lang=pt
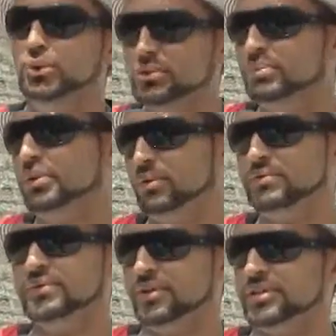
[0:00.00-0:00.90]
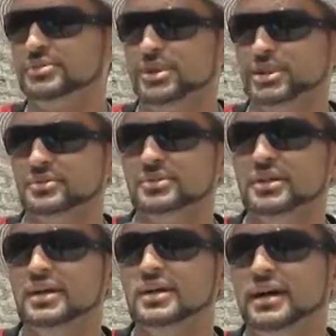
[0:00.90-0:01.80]
Muito bom, forte mesmo.
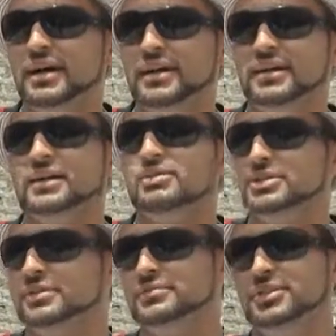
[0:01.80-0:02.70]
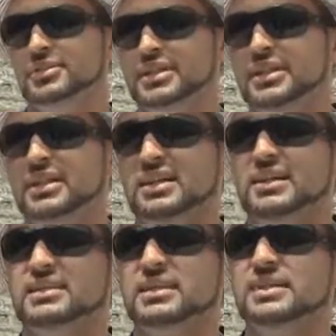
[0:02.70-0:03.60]
É, eu tinha vindo aqui
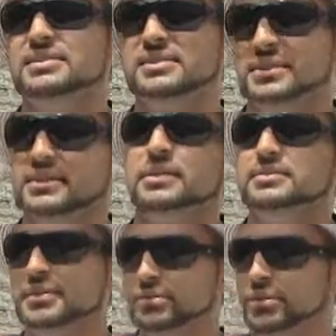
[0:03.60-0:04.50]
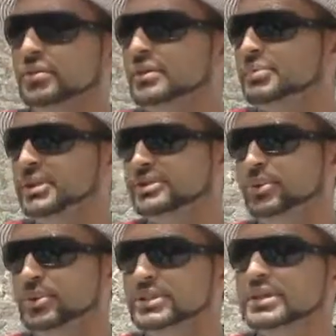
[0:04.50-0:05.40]
há três anos atrás, tanto eu quanto a minha
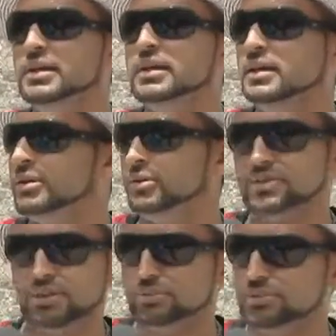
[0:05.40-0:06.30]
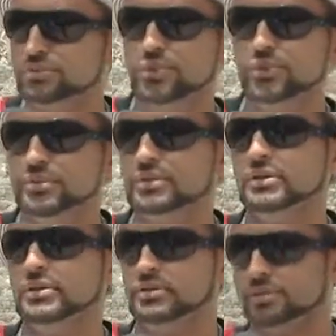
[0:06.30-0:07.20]
esposa. Gostamos muito,
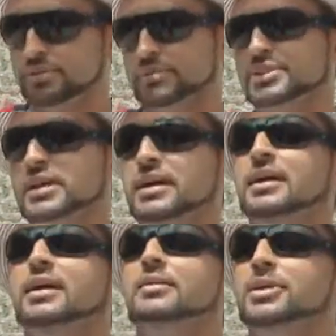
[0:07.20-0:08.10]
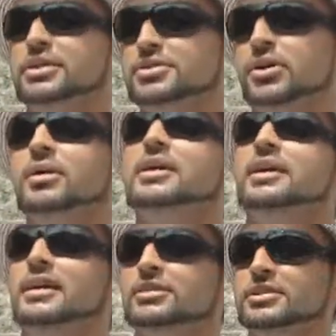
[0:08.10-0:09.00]
agora trouxemos a minha sogra
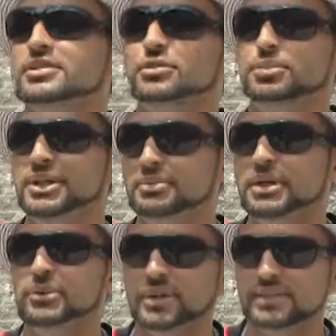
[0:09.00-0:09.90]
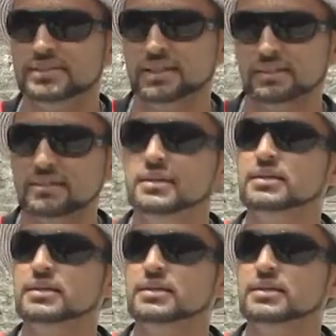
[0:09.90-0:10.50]
e a nossa sobrinha para conhecer.